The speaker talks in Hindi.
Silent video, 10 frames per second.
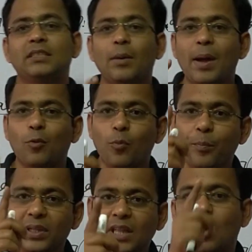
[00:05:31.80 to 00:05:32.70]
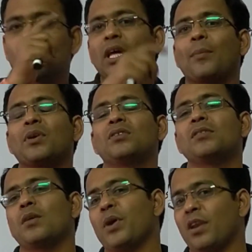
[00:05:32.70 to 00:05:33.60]
जब आपको पता होता है आप किस
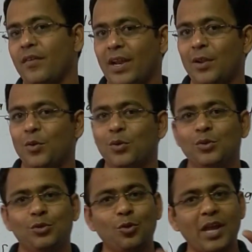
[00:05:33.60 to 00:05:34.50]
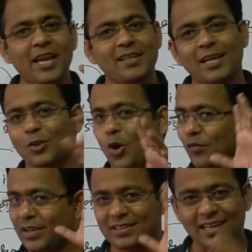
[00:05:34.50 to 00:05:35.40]
चीज से मरने वाले हो तो डाई के साथ
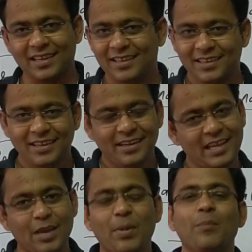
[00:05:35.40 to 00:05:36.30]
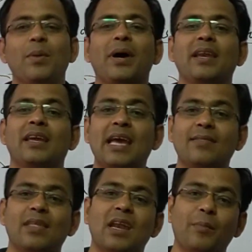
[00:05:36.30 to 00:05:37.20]
ऑफ लगता है ठीक है भाई बीमारी
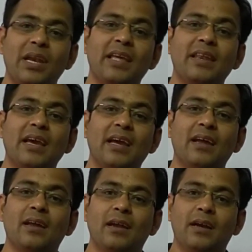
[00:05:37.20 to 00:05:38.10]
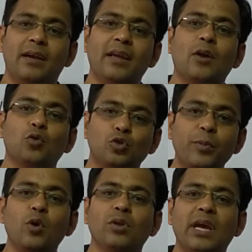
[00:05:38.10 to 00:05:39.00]
कैंसर है मलेरिया है ठीक है कुछ
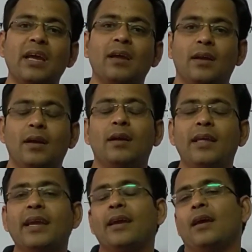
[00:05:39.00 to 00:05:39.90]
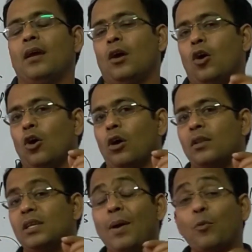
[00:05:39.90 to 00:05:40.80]
भी हो जाए ठीक है
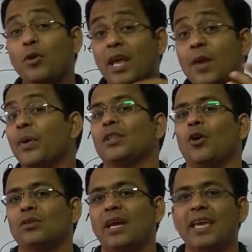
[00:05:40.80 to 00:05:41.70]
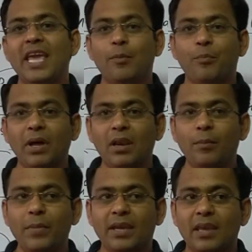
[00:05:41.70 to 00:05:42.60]
और जब आपको नहीं पता होता है एक पल
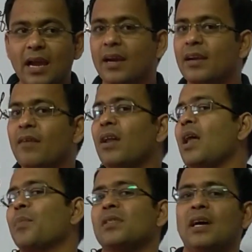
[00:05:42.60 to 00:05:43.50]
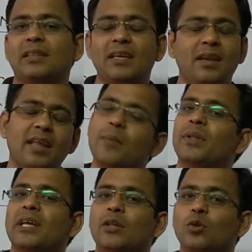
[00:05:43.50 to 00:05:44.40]
में क्या घटने वाला आपके साथ है यह नहीं
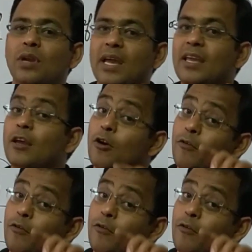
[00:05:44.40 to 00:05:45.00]
पता है तो डाई